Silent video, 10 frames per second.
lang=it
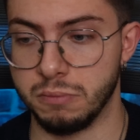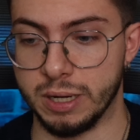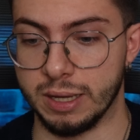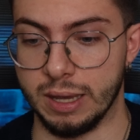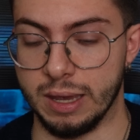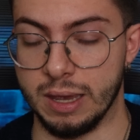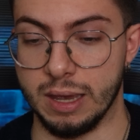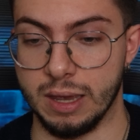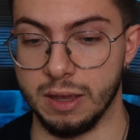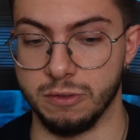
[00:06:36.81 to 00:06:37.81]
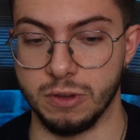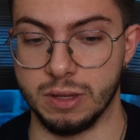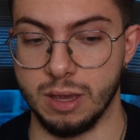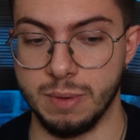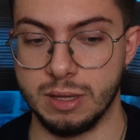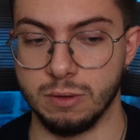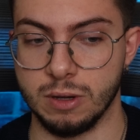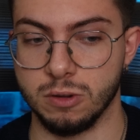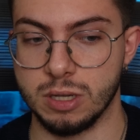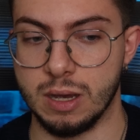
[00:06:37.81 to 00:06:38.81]
perché effettivamente è
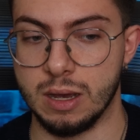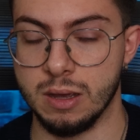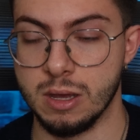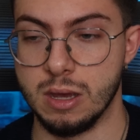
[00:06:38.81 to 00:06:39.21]
una cosa